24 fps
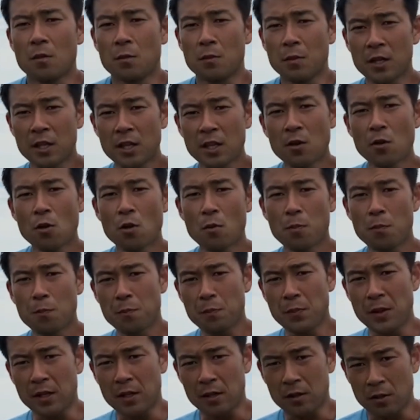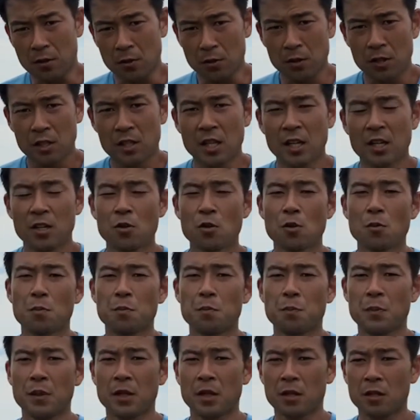右ホッピング、左
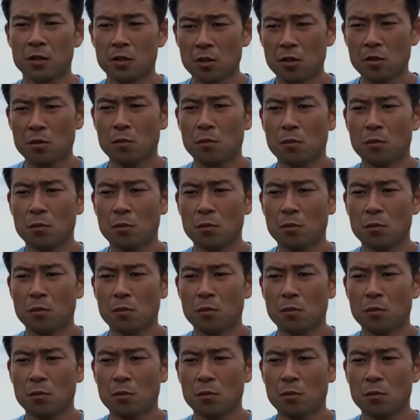ホッピング、